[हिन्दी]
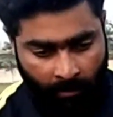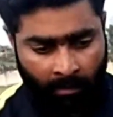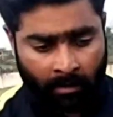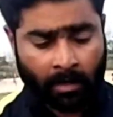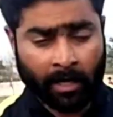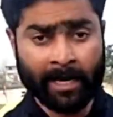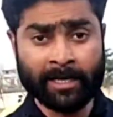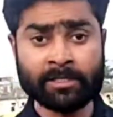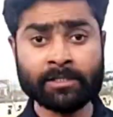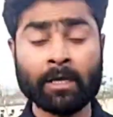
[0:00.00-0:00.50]

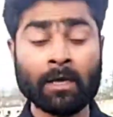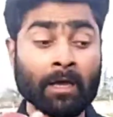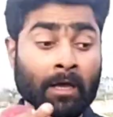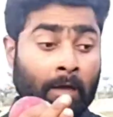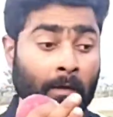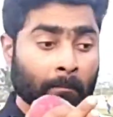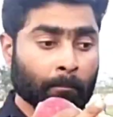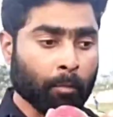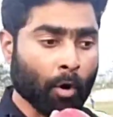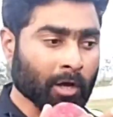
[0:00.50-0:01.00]
गाइज
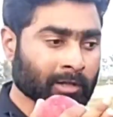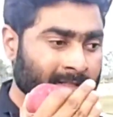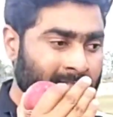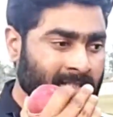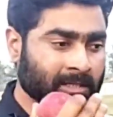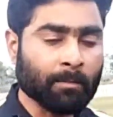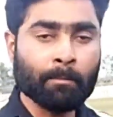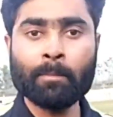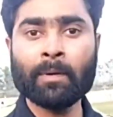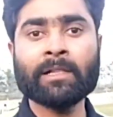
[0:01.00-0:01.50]
बहुत
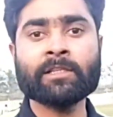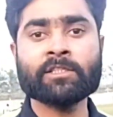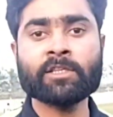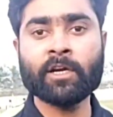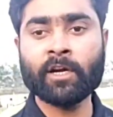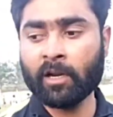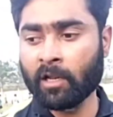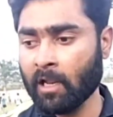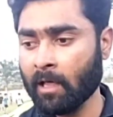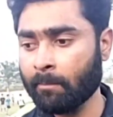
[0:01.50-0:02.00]
सिंपल सी
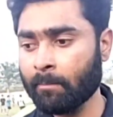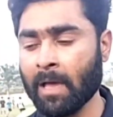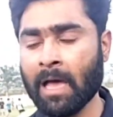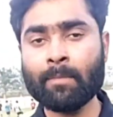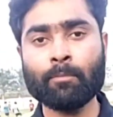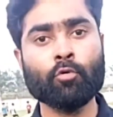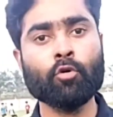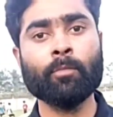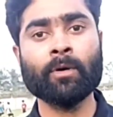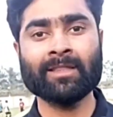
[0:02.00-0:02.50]
ड्रिल अब मैं
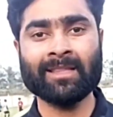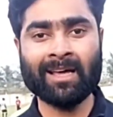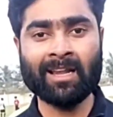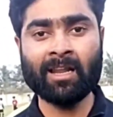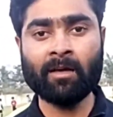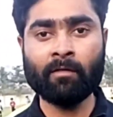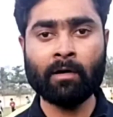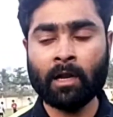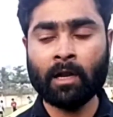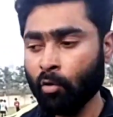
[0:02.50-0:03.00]
आपको बताने
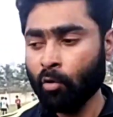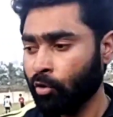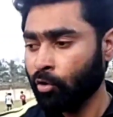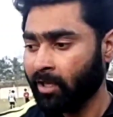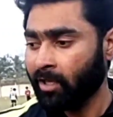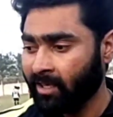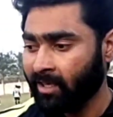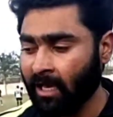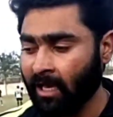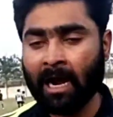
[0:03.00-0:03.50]
वाला हूं कि
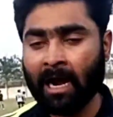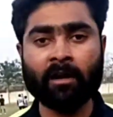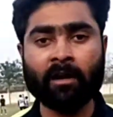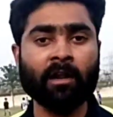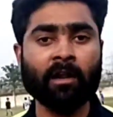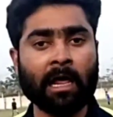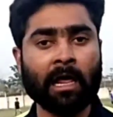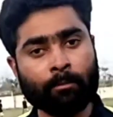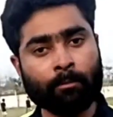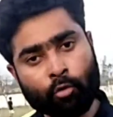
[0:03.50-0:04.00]
क्या
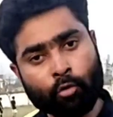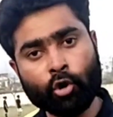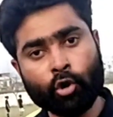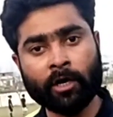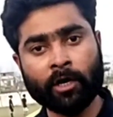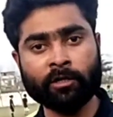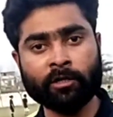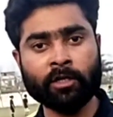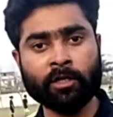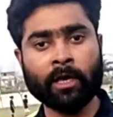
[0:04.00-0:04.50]
ड्रिल आपको
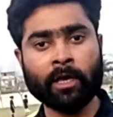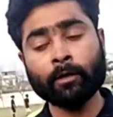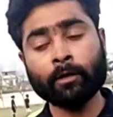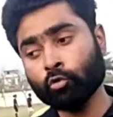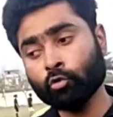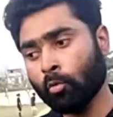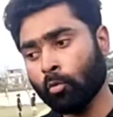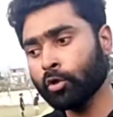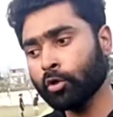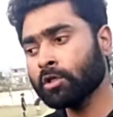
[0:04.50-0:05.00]
करनी है
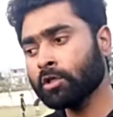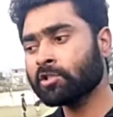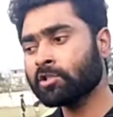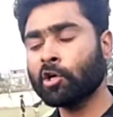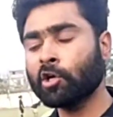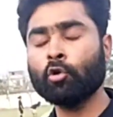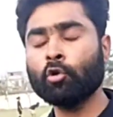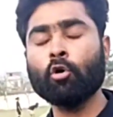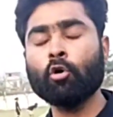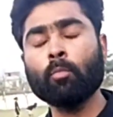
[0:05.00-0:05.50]
तो इस
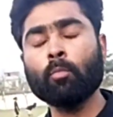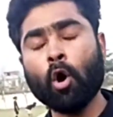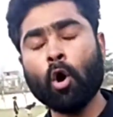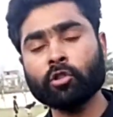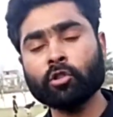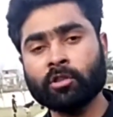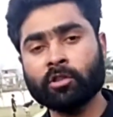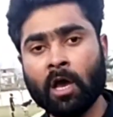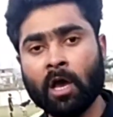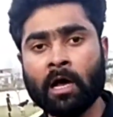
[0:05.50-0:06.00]
ड्रिल को बहुत
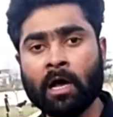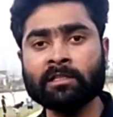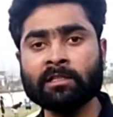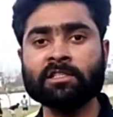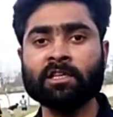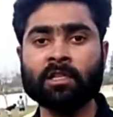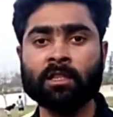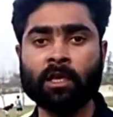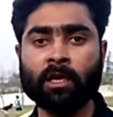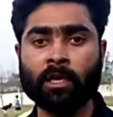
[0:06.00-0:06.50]
ध्यान
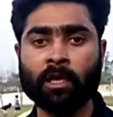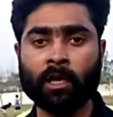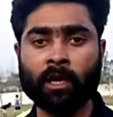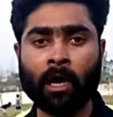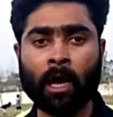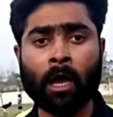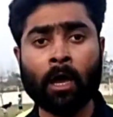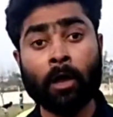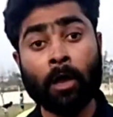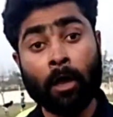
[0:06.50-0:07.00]
से
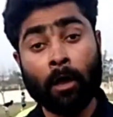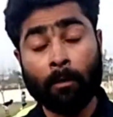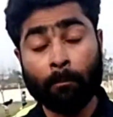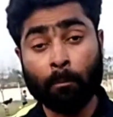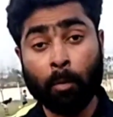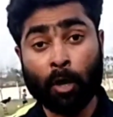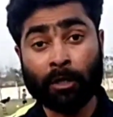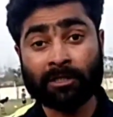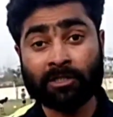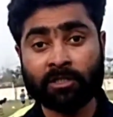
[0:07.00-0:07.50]
देखिएगा
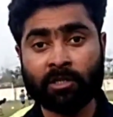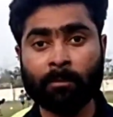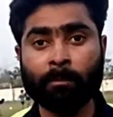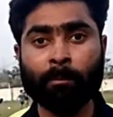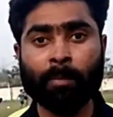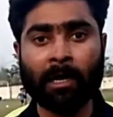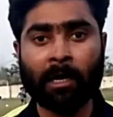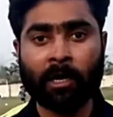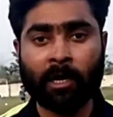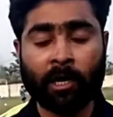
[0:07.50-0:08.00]
बहुत
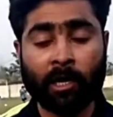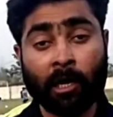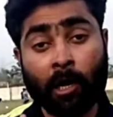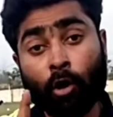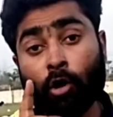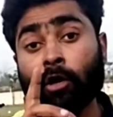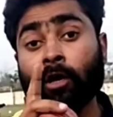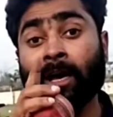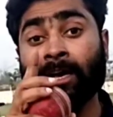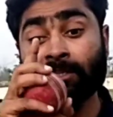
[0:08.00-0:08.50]
सिंपल ड्रिल है
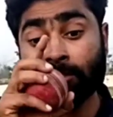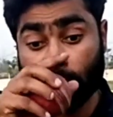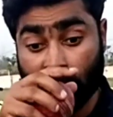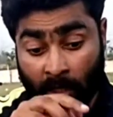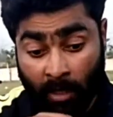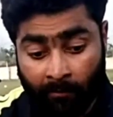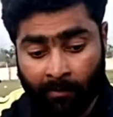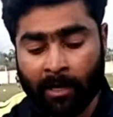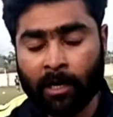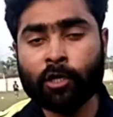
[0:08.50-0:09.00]
और गाइज
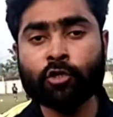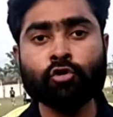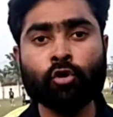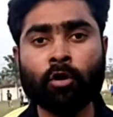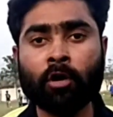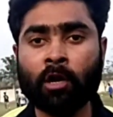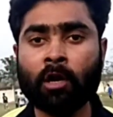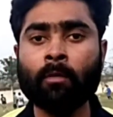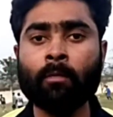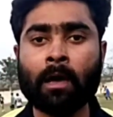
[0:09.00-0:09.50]
ये वाली जो
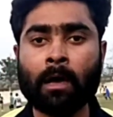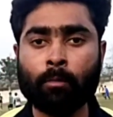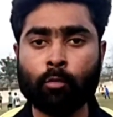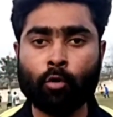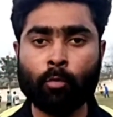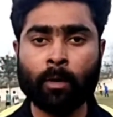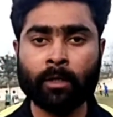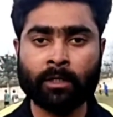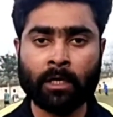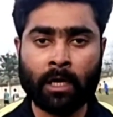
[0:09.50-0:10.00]
ड्रिल मैं
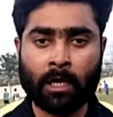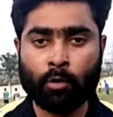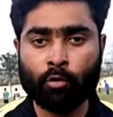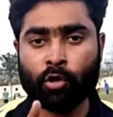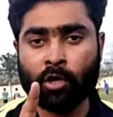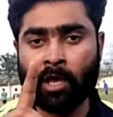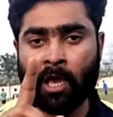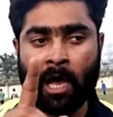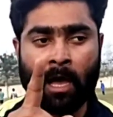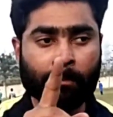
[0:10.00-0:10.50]
आपको बता रहा हूं ना
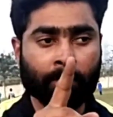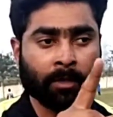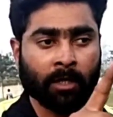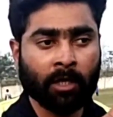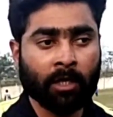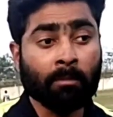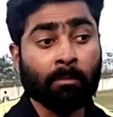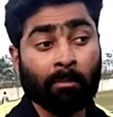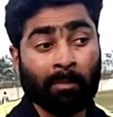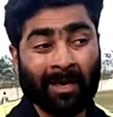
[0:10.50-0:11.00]
ये
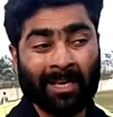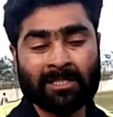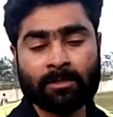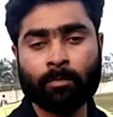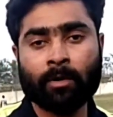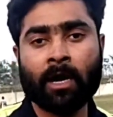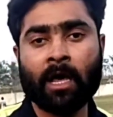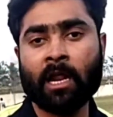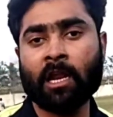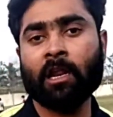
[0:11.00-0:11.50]
आपकी पेस
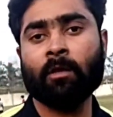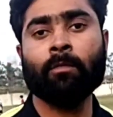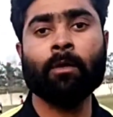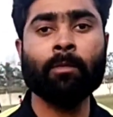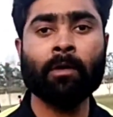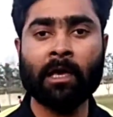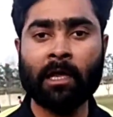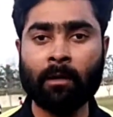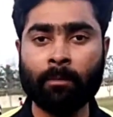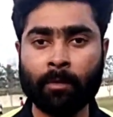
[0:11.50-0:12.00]
बढ़ाने में
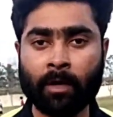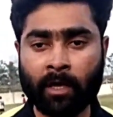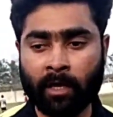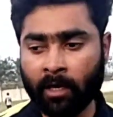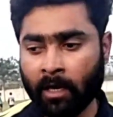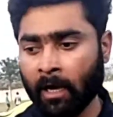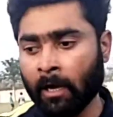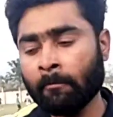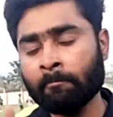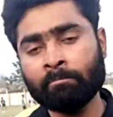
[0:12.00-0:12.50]
भी हेल्प
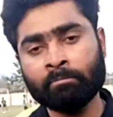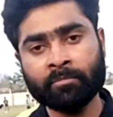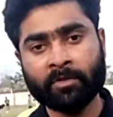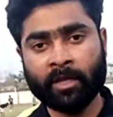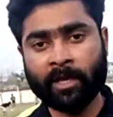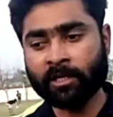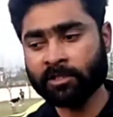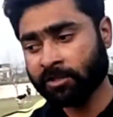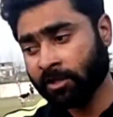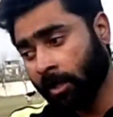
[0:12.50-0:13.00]
करेगा
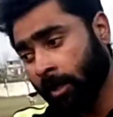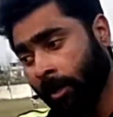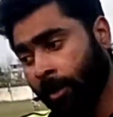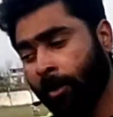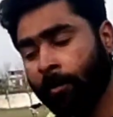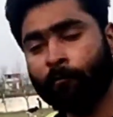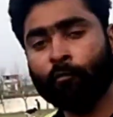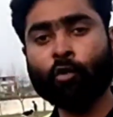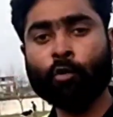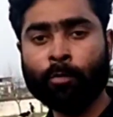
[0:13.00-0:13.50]
कैसे
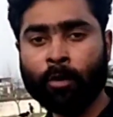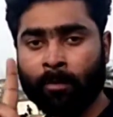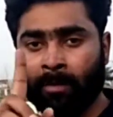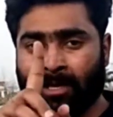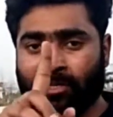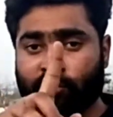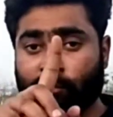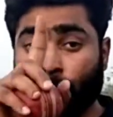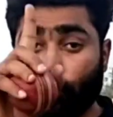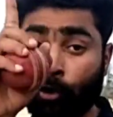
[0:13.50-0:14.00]
वो भी मैं
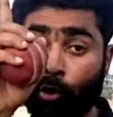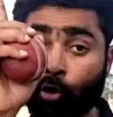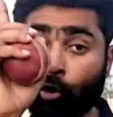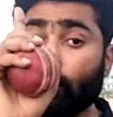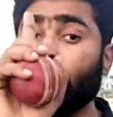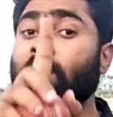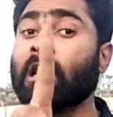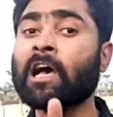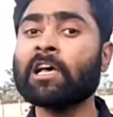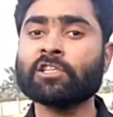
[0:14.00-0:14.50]
इस वीडियो
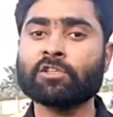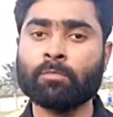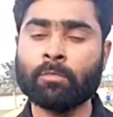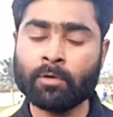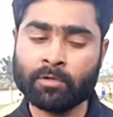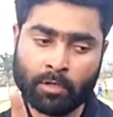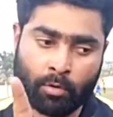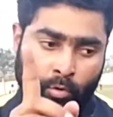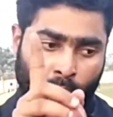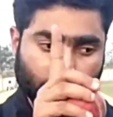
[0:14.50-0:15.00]
के लास्ट में
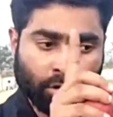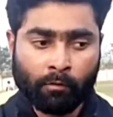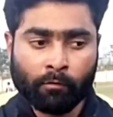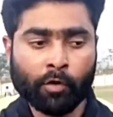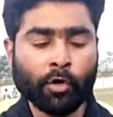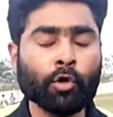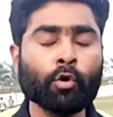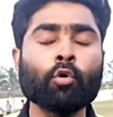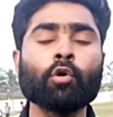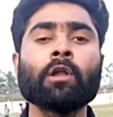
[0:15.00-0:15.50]
बताऊंगा तो
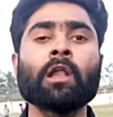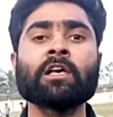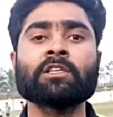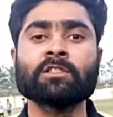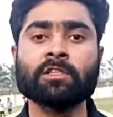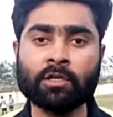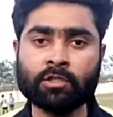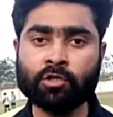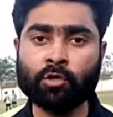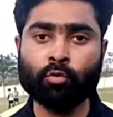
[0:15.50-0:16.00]
वीडियो को लास्ट
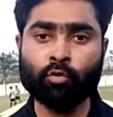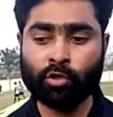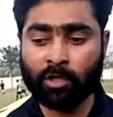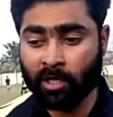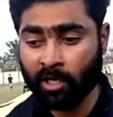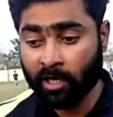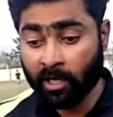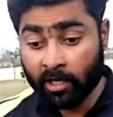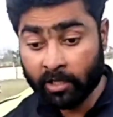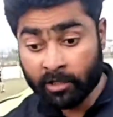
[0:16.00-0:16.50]
तक जरूर
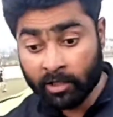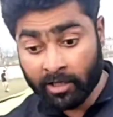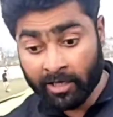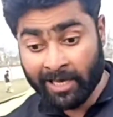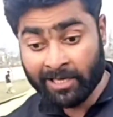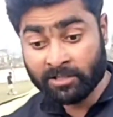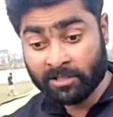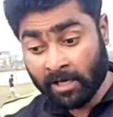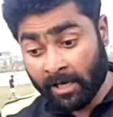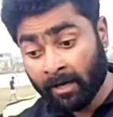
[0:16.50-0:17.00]
देखिएगा कि
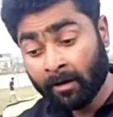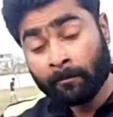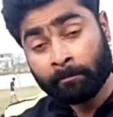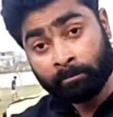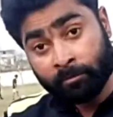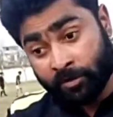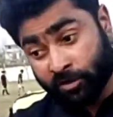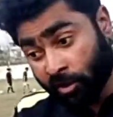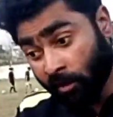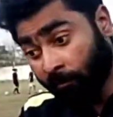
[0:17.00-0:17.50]
कैसे
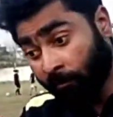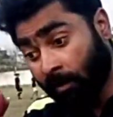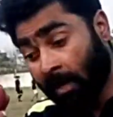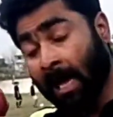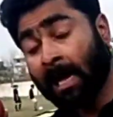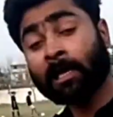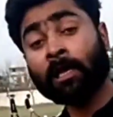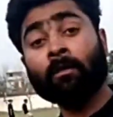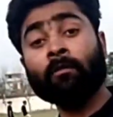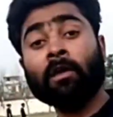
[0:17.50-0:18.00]
सिर्फ
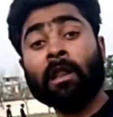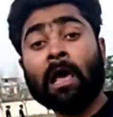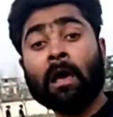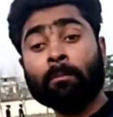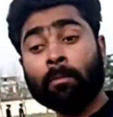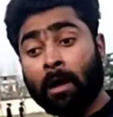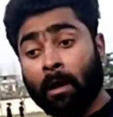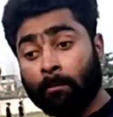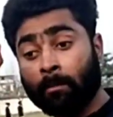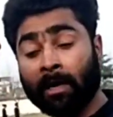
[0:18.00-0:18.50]
ना केवल
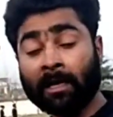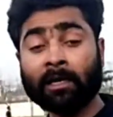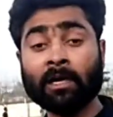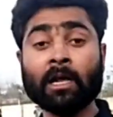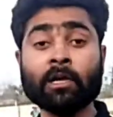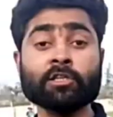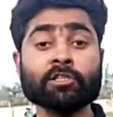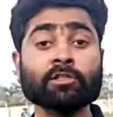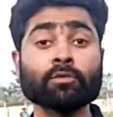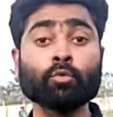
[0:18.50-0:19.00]
आपका भट्टा
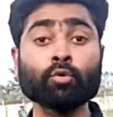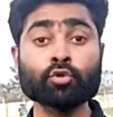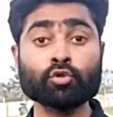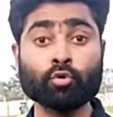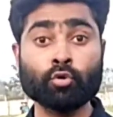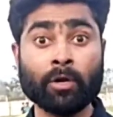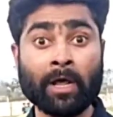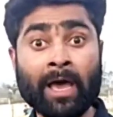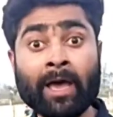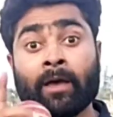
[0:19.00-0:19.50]
इस दूर से
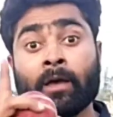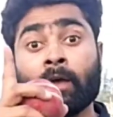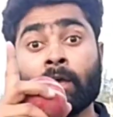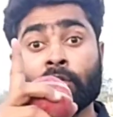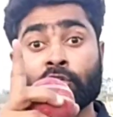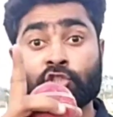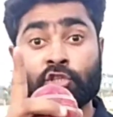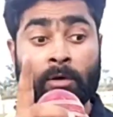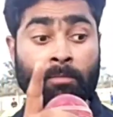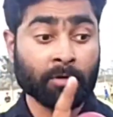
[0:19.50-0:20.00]
हो रहा है
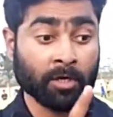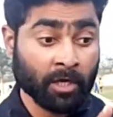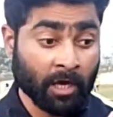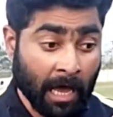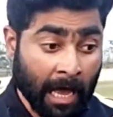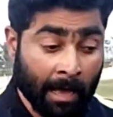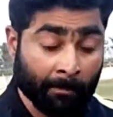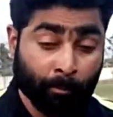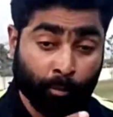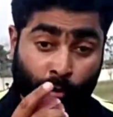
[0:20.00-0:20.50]
जबकि
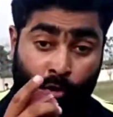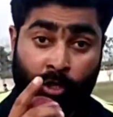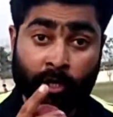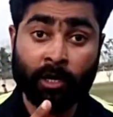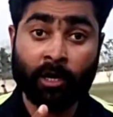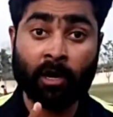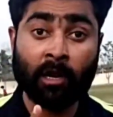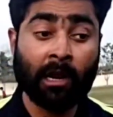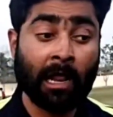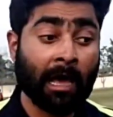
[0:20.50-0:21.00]
आपको ये
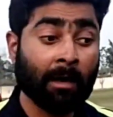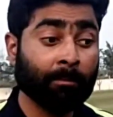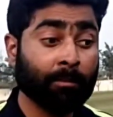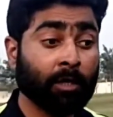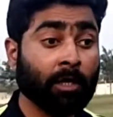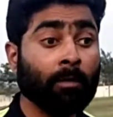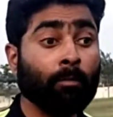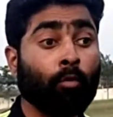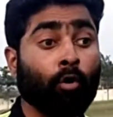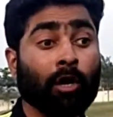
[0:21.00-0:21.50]
ड्रिल
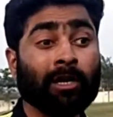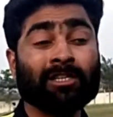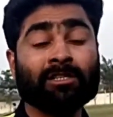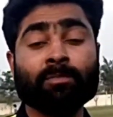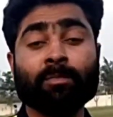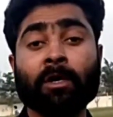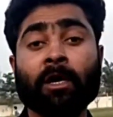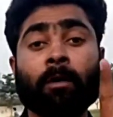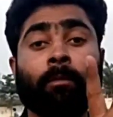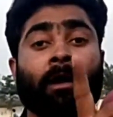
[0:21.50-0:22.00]
आपकी बॉल
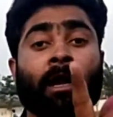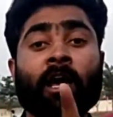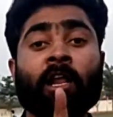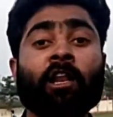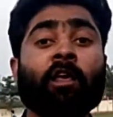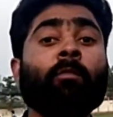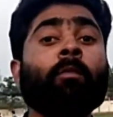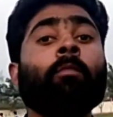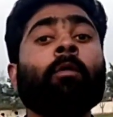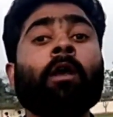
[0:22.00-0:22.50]
स्पीड
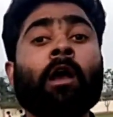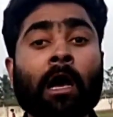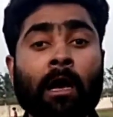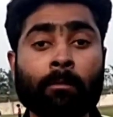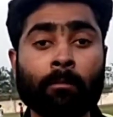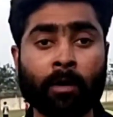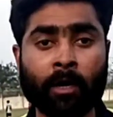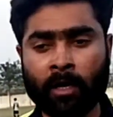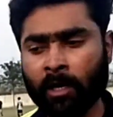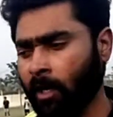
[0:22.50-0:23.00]
बढ़ाने में भी
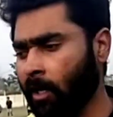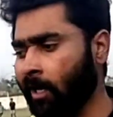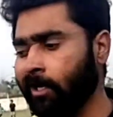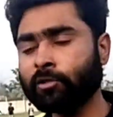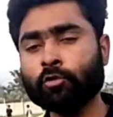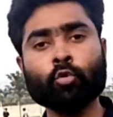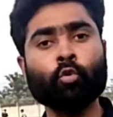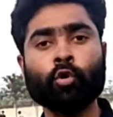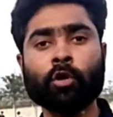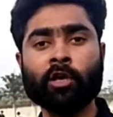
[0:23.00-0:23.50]
काम करेगा
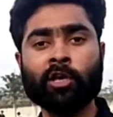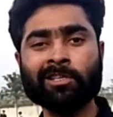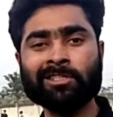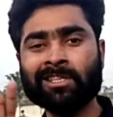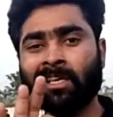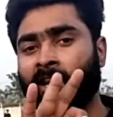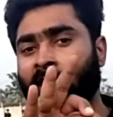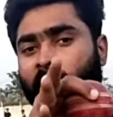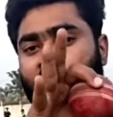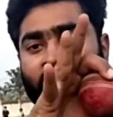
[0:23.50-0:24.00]
इस
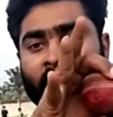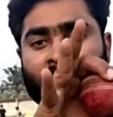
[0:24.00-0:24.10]
किसी ने ये